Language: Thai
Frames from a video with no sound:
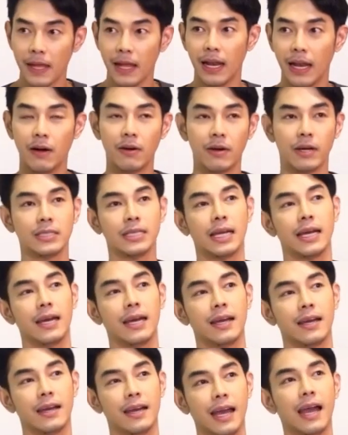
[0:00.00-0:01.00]
เราก็จะ
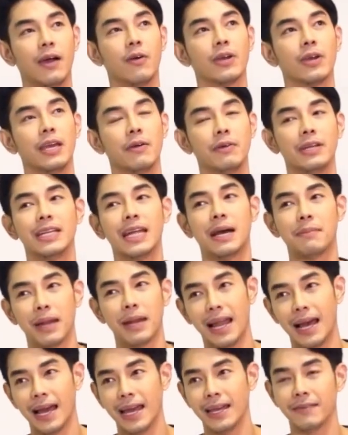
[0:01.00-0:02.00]
อ่ะโอเควันนี้ทำอะ
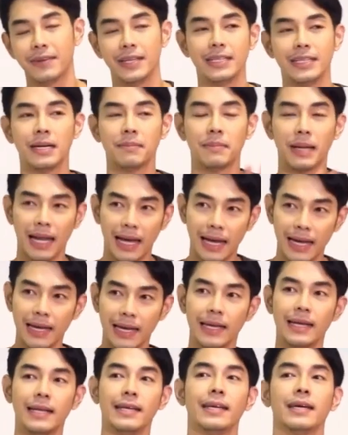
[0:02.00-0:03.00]
ไร วันนี้ทำอะไร
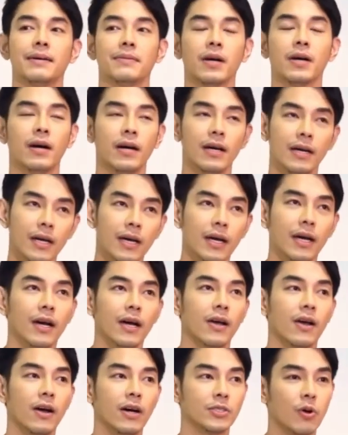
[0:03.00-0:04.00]
อะไรอย่างเงี้ยครับ ก็
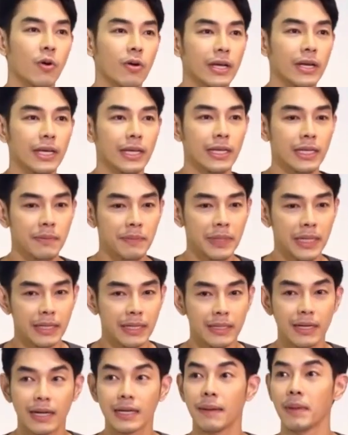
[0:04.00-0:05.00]
ก็โชคดีที่มีเค
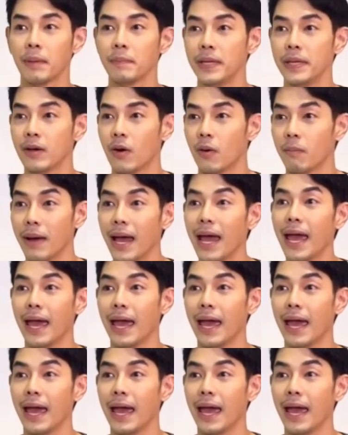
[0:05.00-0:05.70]
รื่องทำน้ำพริกของแม่